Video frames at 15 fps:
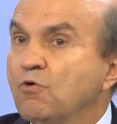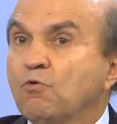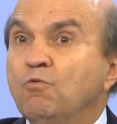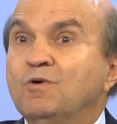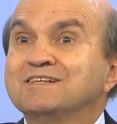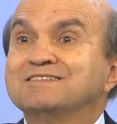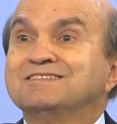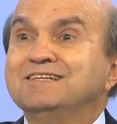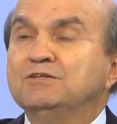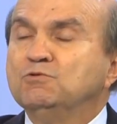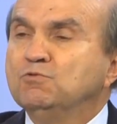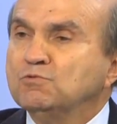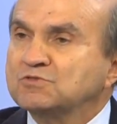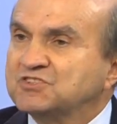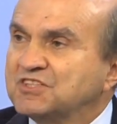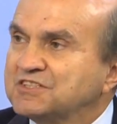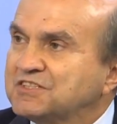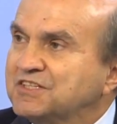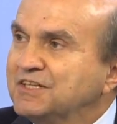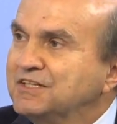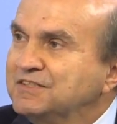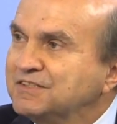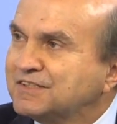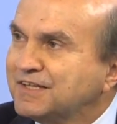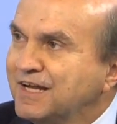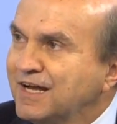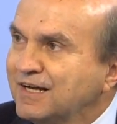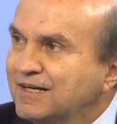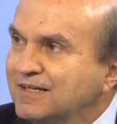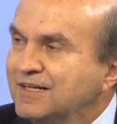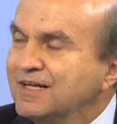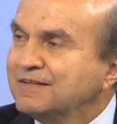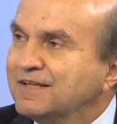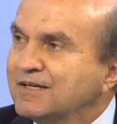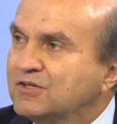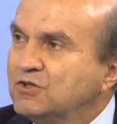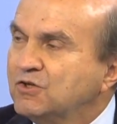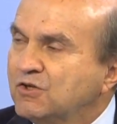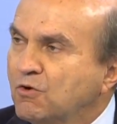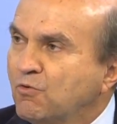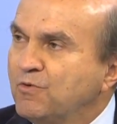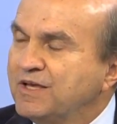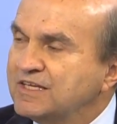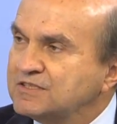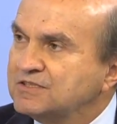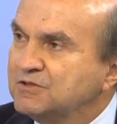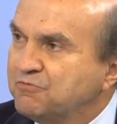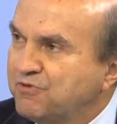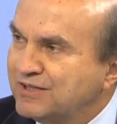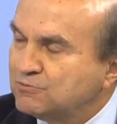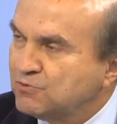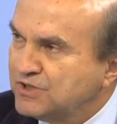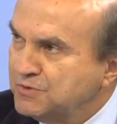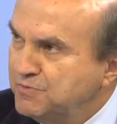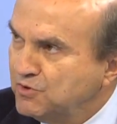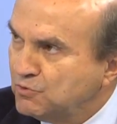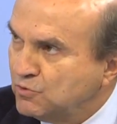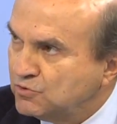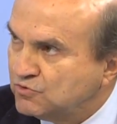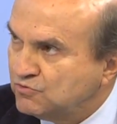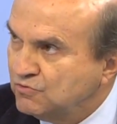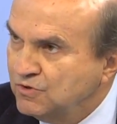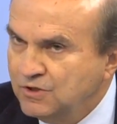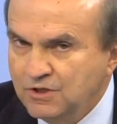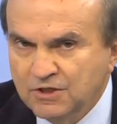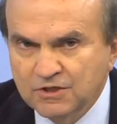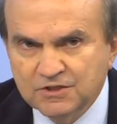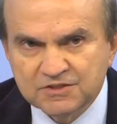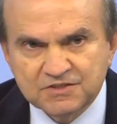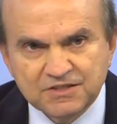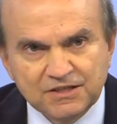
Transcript: com as denúncias que ele entrega daquele que conhece de fato criminoso. Se há